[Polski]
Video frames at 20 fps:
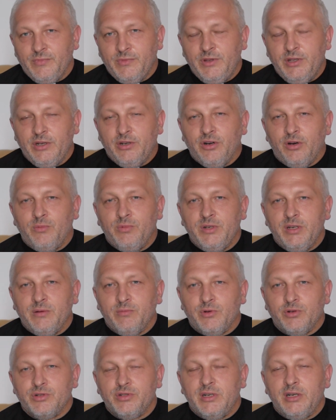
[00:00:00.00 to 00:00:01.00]
Nikomu nie
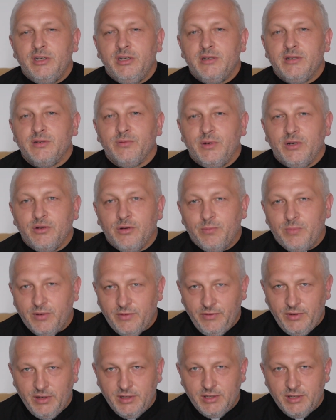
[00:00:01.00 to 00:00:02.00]
można nic złego
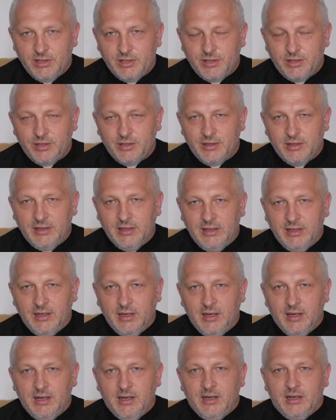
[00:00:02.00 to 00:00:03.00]
powiedzieć.
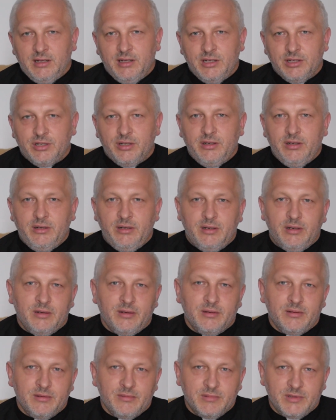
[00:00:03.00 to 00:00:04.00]
Jeżeli
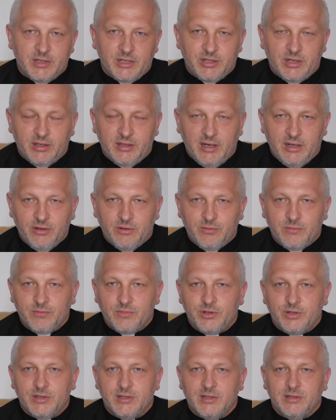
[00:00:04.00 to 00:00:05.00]
zasiadają
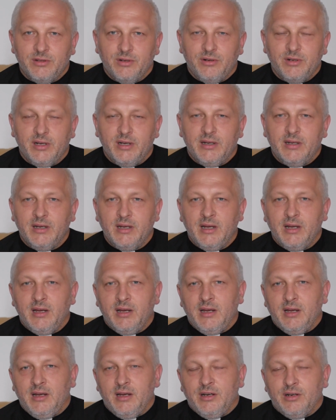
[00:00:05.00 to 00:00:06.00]
przy stole
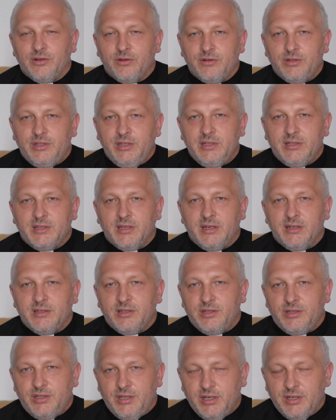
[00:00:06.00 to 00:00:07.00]
rodzice z
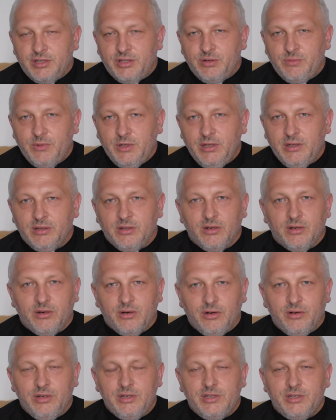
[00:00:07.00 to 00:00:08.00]
dziećmi, to
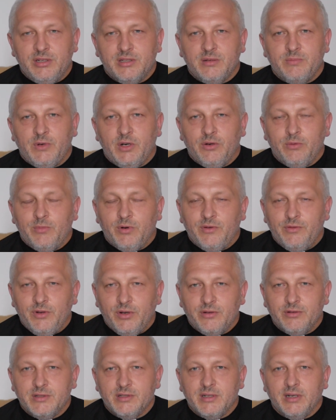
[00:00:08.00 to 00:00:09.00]
ojciec ma
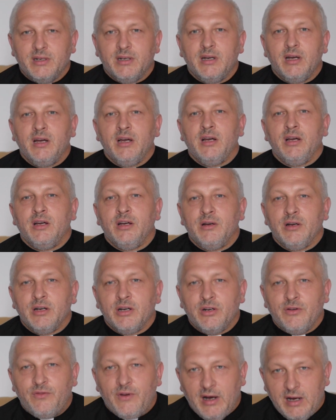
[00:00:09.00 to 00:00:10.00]
obowiązek
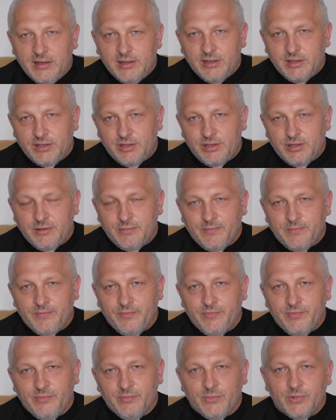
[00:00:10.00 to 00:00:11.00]
chwalić.
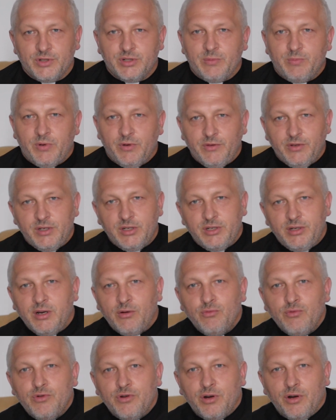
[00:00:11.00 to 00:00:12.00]
Może powiedzieć na
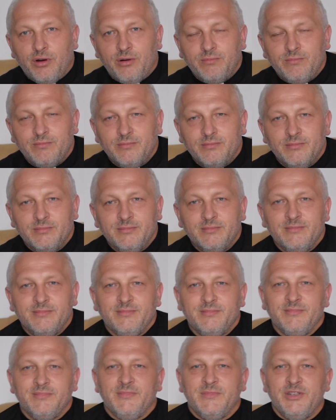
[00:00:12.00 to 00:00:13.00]
ucho
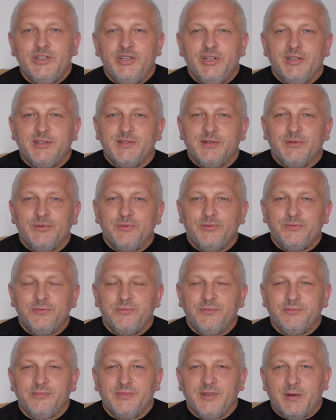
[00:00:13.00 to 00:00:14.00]
dziecku,
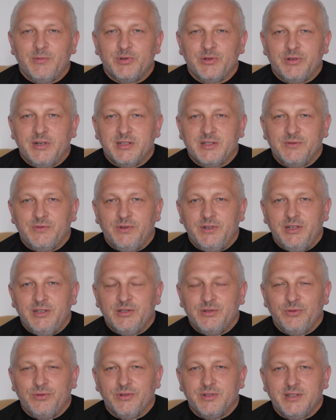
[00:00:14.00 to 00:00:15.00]
na przykład swojej
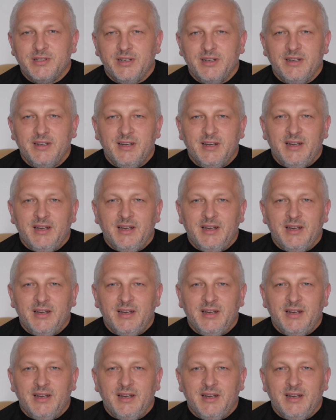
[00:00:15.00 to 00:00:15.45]
córce,